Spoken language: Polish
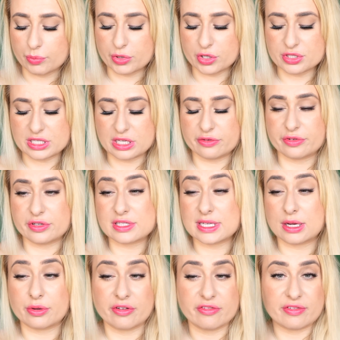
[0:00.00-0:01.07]
brązerów jest
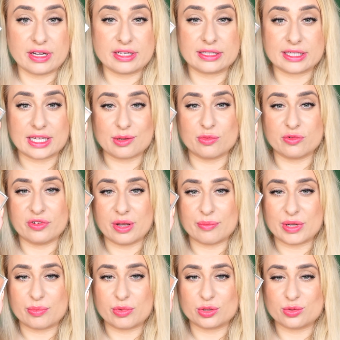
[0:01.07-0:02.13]
całkiem fajna. Tak jak
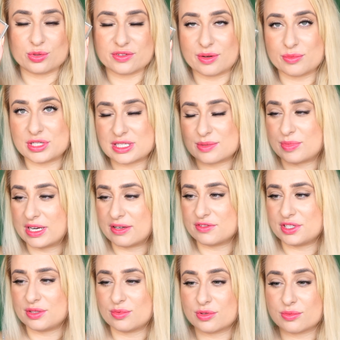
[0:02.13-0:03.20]
mówiłam, na podróż Wam się
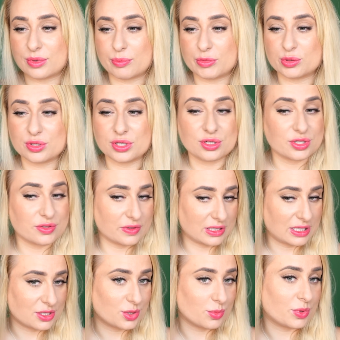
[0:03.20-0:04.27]
sprawdzi, bo mamy tu i
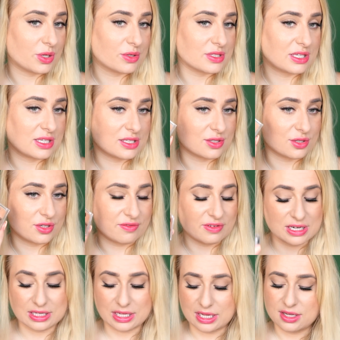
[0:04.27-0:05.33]
rozświetlacz i brązer i jest to
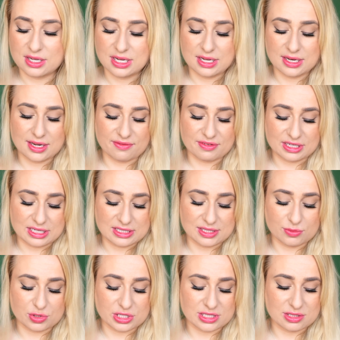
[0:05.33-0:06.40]
niewielkie. Na
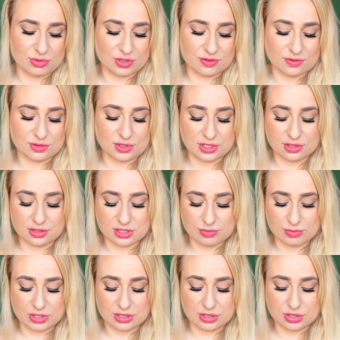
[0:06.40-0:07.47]
wakacje można sobie to wrzucić do
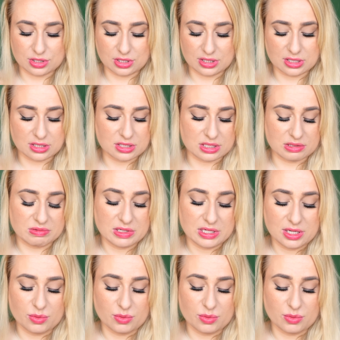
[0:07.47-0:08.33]
kosmetyczki, także